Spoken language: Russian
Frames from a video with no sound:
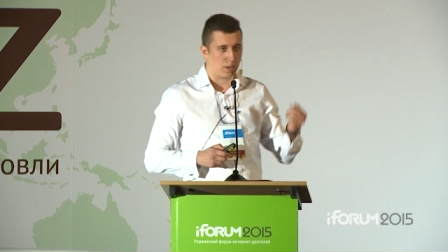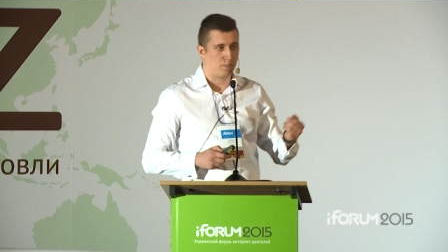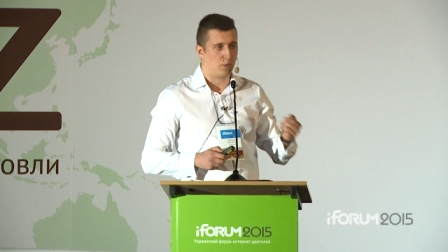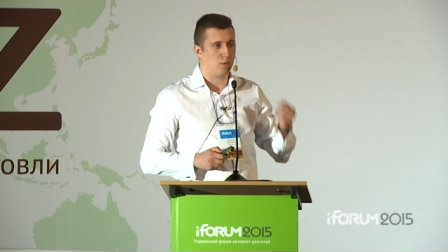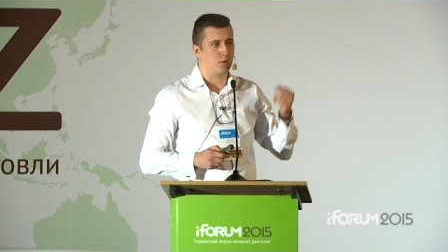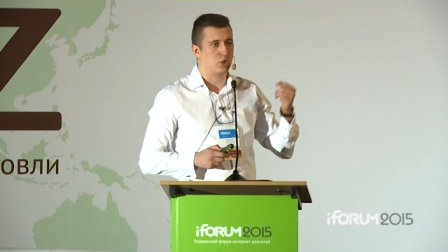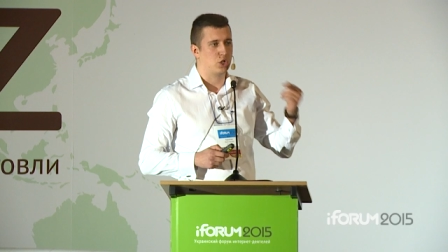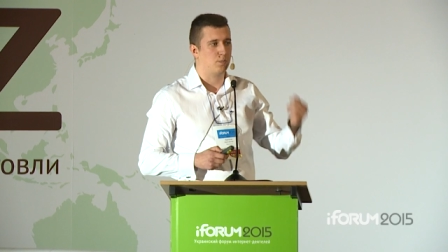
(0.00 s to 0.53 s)
при
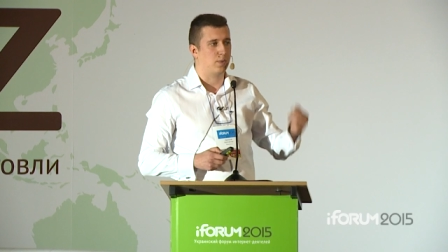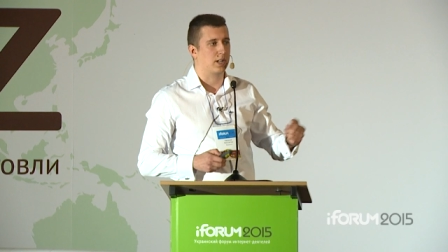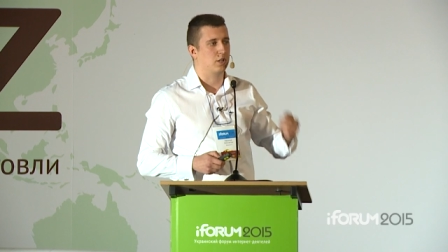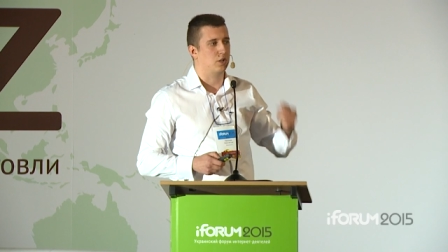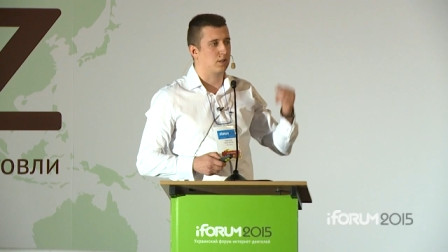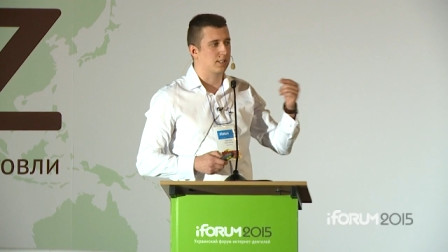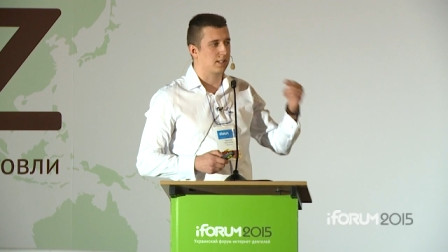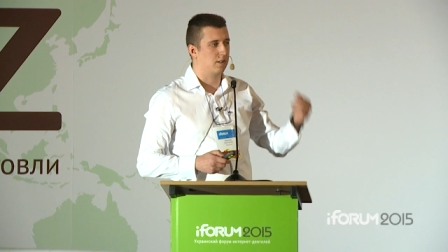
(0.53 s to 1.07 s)
помощи
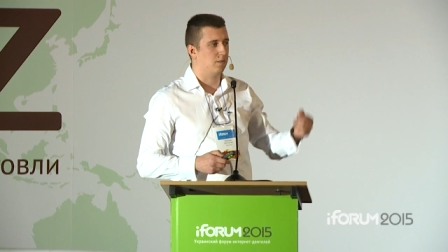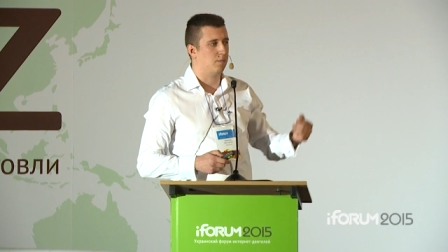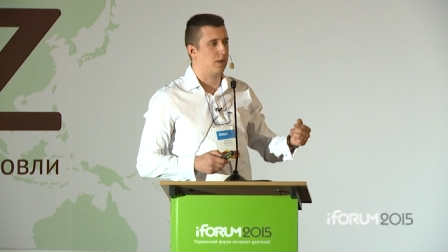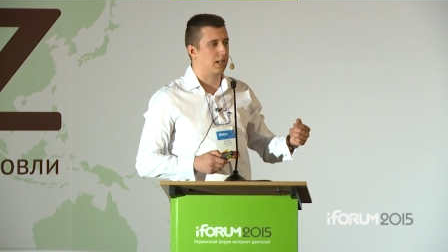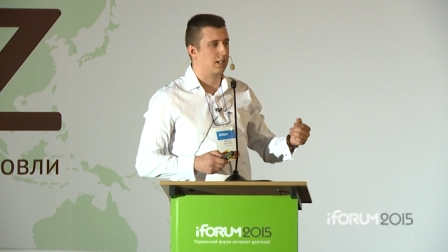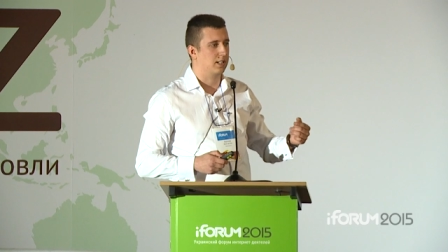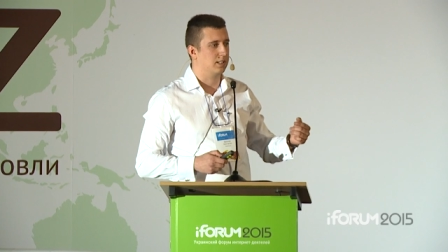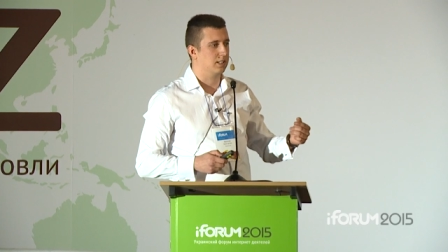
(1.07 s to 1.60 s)
партнерского
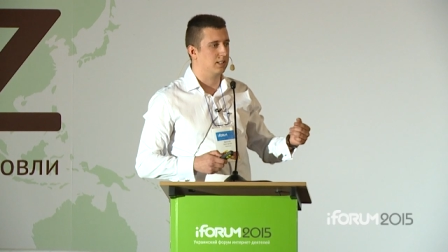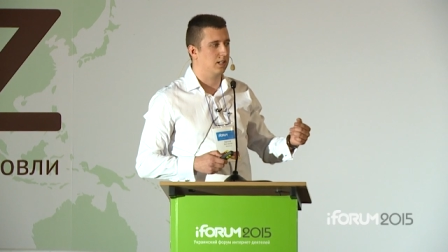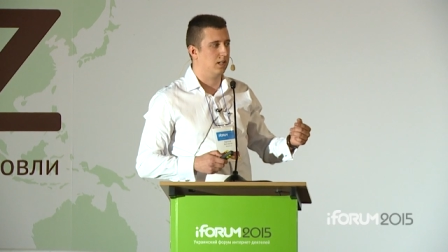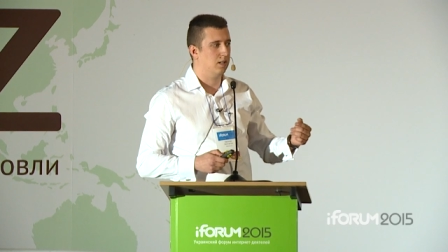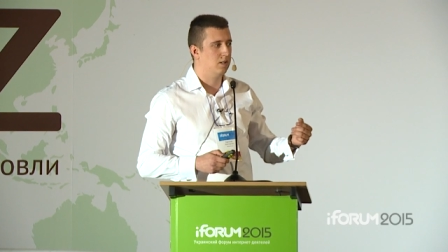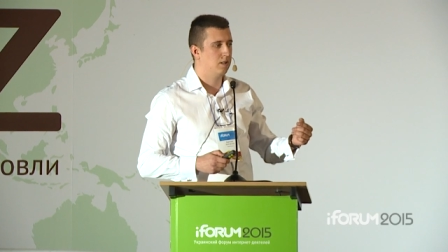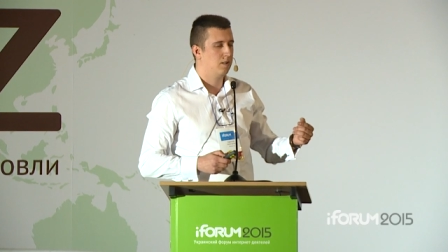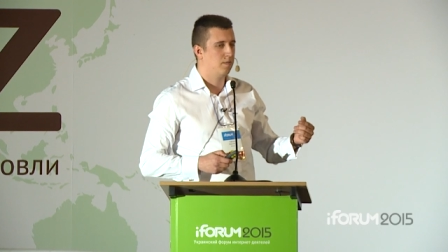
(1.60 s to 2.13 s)

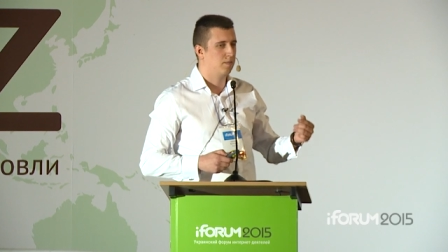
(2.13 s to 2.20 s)
маркетинга.